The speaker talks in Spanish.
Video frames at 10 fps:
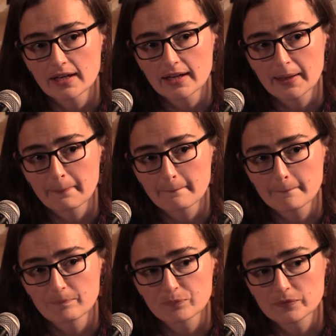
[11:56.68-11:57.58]

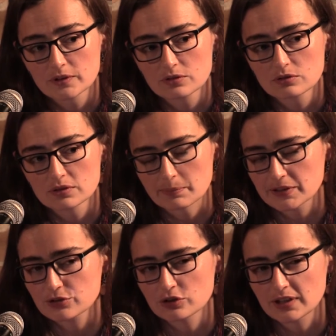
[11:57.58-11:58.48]
em, una
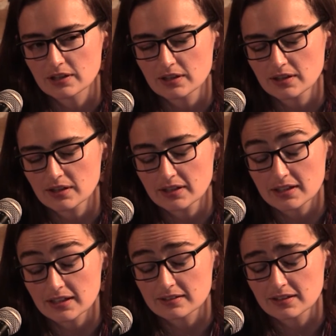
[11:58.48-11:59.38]
persona
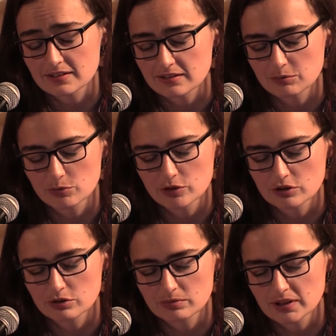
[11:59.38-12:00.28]
irlandesa, se me olvidó
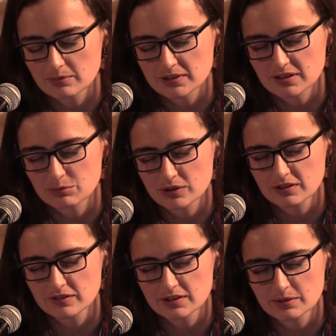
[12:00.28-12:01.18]
el nombre, además muy
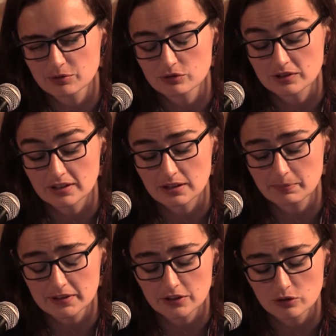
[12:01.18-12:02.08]
difícil de pronunciar el
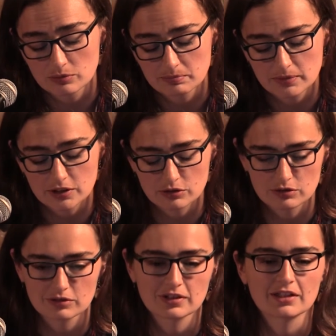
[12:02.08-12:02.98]
apellido,
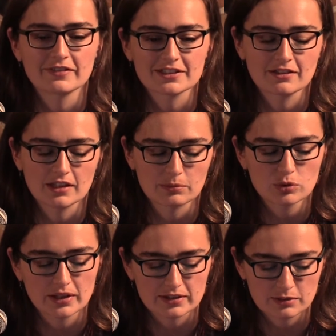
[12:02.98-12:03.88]
vino al Festival
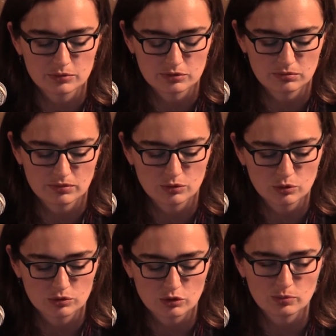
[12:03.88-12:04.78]
Ambulante,
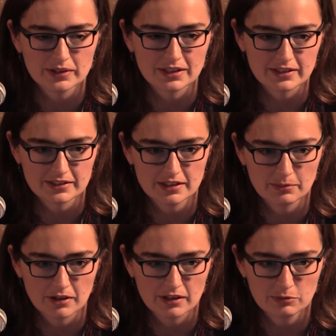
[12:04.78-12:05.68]
hubo un documental que se
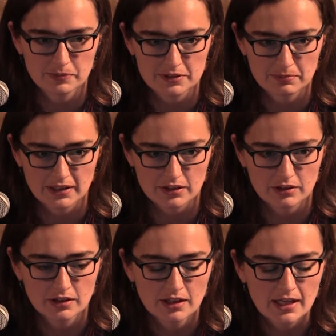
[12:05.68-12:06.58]
llamaba The Peacemaker,